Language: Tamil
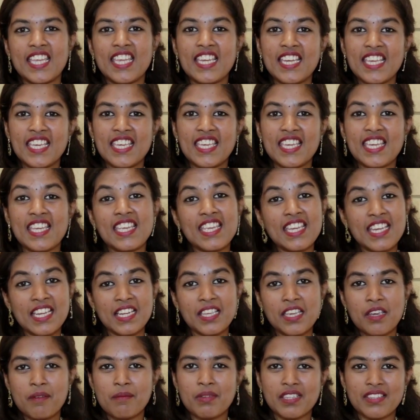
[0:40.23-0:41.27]
இன்னைக்கு
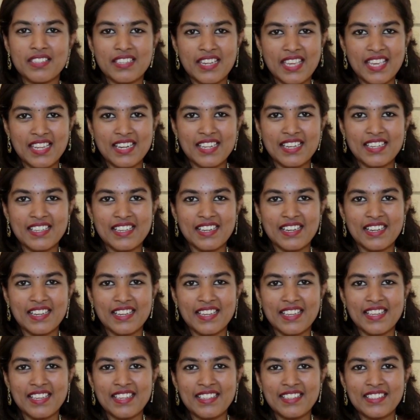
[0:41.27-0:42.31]
இயற்கை மருந்து
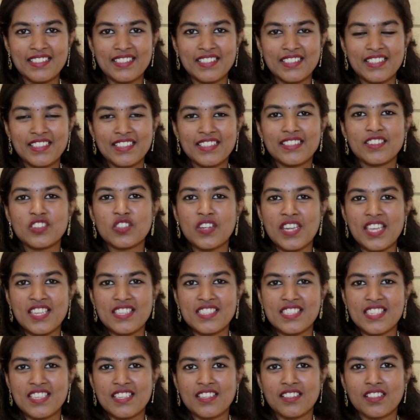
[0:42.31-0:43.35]
நேயர்களுக்காக த்ரீ
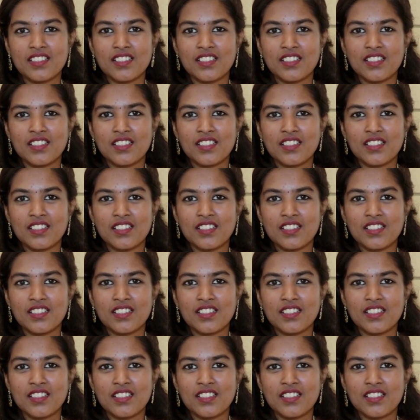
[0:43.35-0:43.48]
ஜி